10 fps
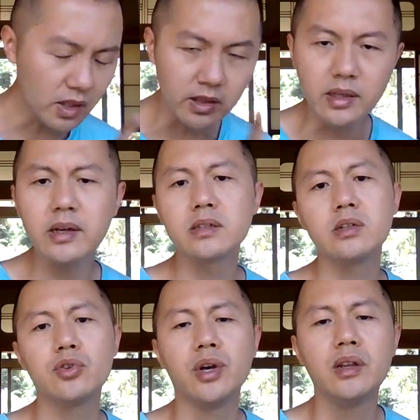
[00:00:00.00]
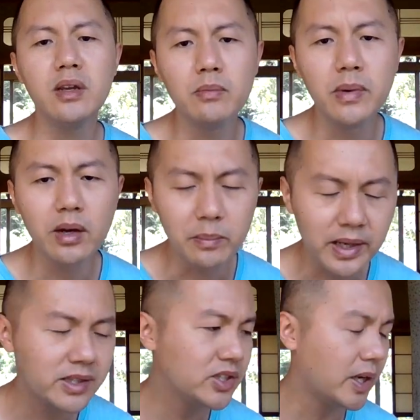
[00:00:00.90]
一个是权力没有
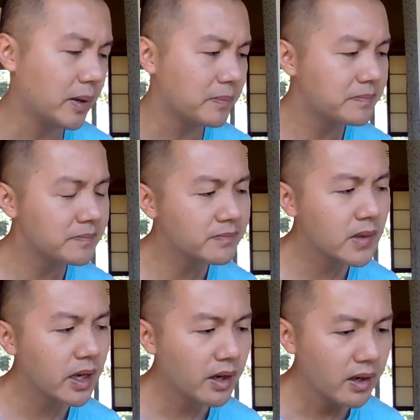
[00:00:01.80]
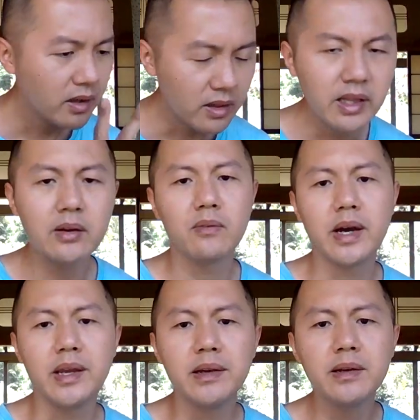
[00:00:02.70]
边界。另
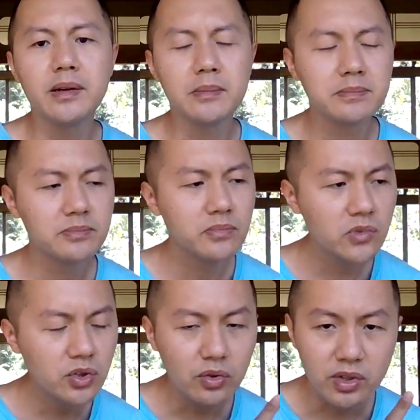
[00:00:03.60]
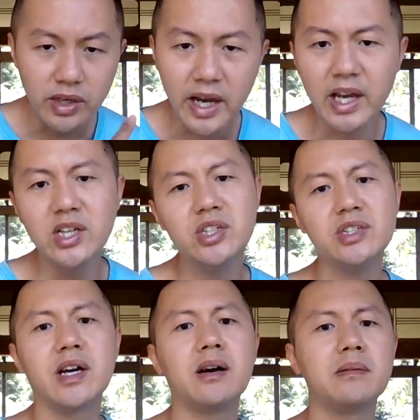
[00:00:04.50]
外一个就是黑
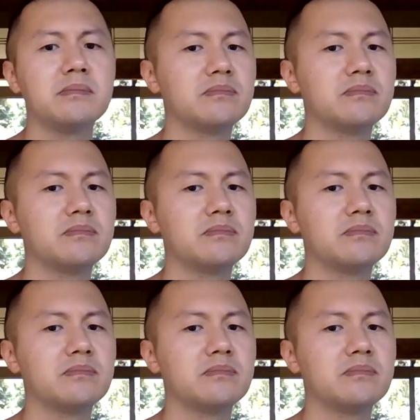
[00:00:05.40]
箱，